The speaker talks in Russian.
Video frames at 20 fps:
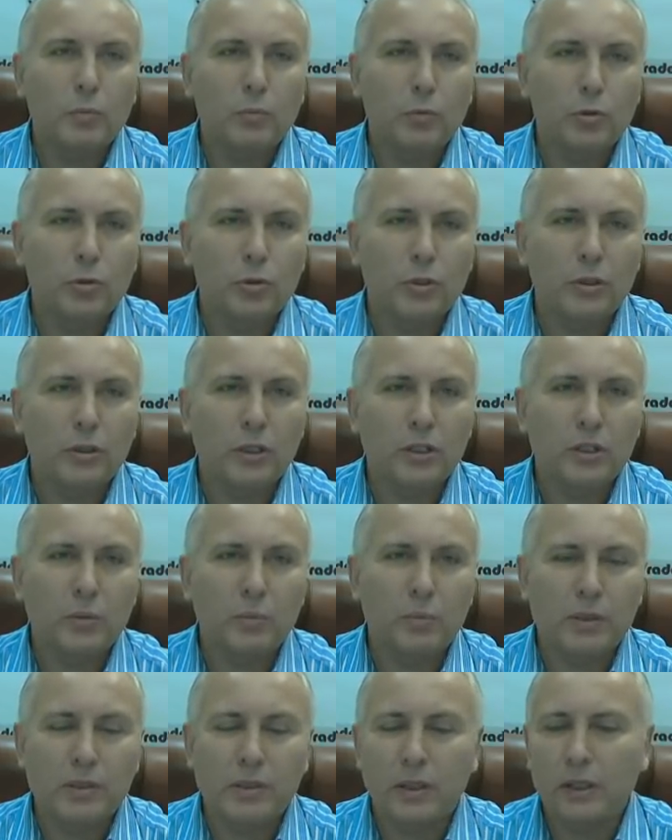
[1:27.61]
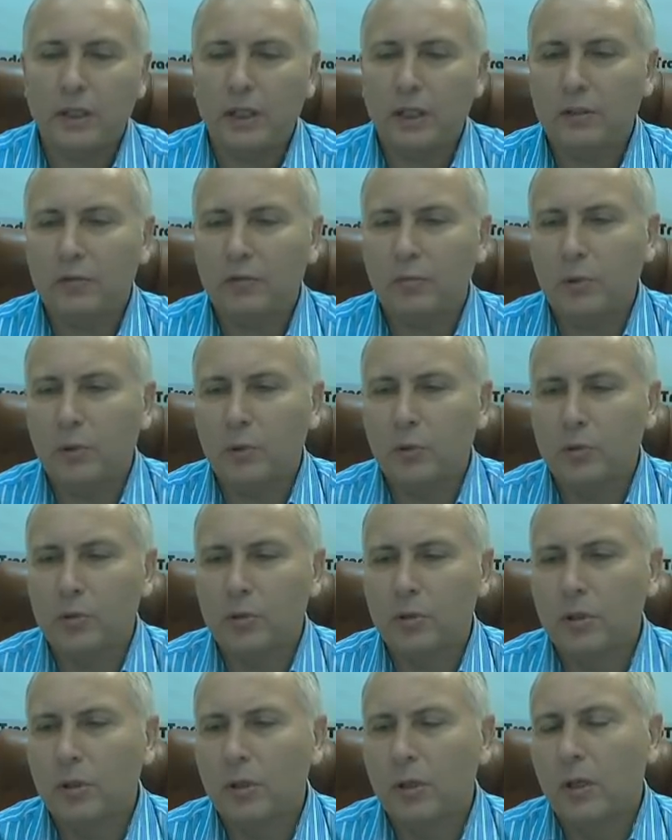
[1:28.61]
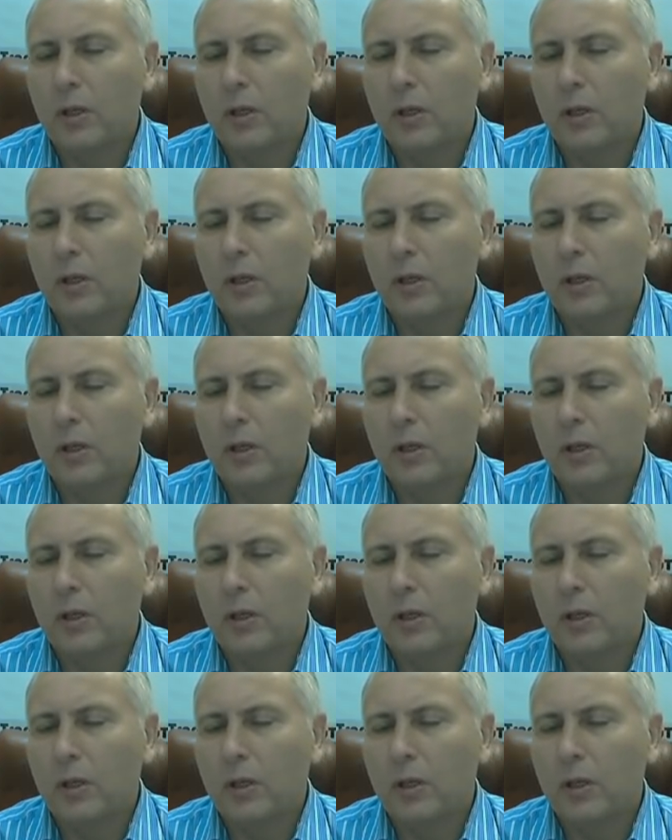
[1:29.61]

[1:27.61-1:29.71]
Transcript: можно даже постоять в плюс,